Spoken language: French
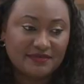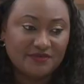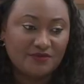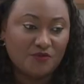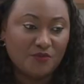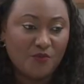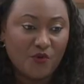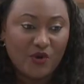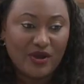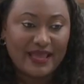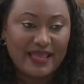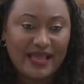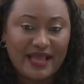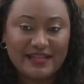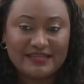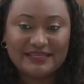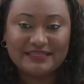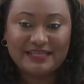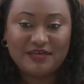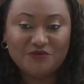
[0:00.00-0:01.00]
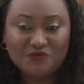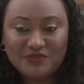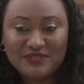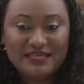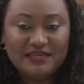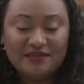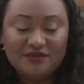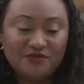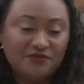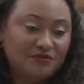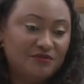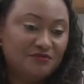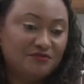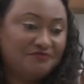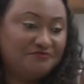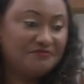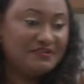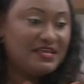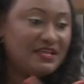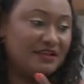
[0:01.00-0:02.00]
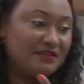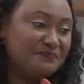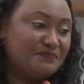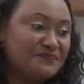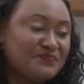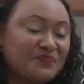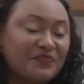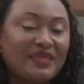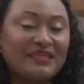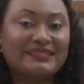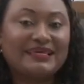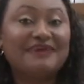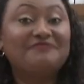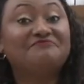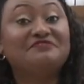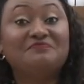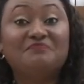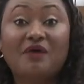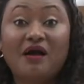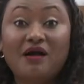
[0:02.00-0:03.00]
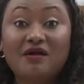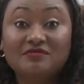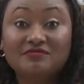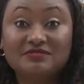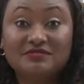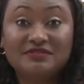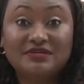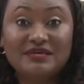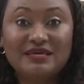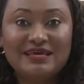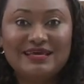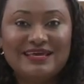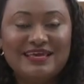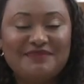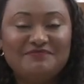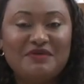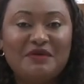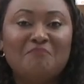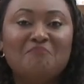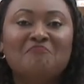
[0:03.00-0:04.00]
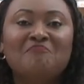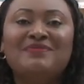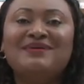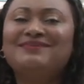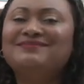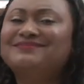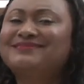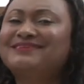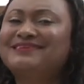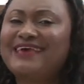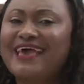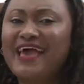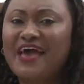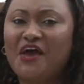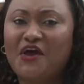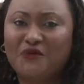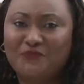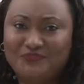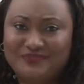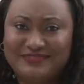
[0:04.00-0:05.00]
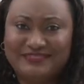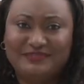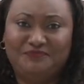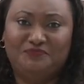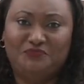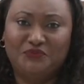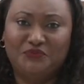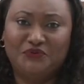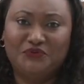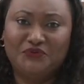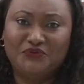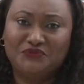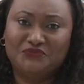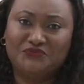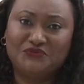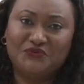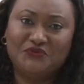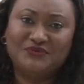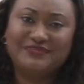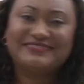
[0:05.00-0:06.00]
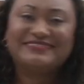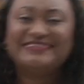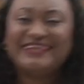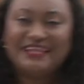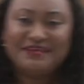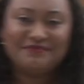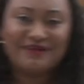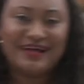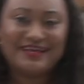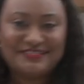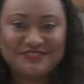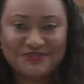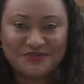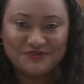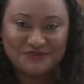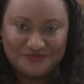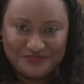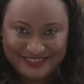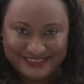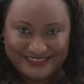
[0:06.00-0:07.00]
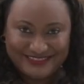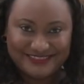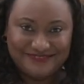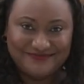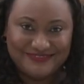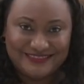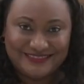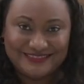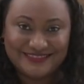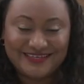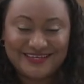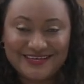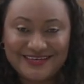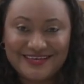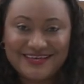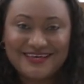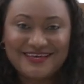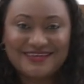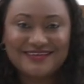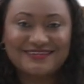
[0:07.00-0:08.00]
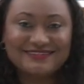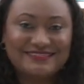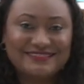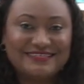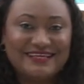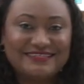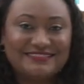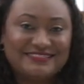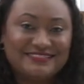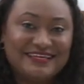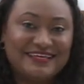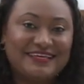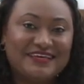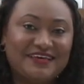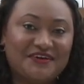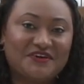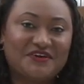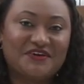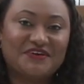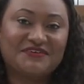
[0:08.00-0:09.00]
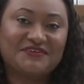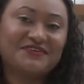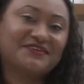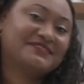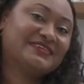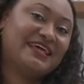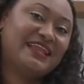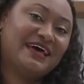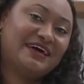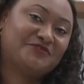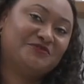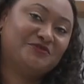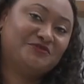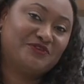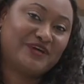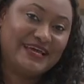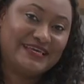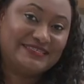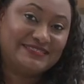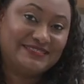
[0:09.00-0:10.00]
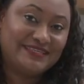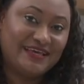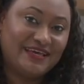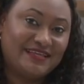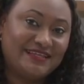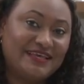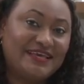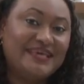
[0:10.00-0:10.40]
que Montréal, qui était une, une, ville très vibrante, eh bien, manquait un petit peu de célébration, de festivité quand il s'agissait, euh, quant à la culture haïtienne.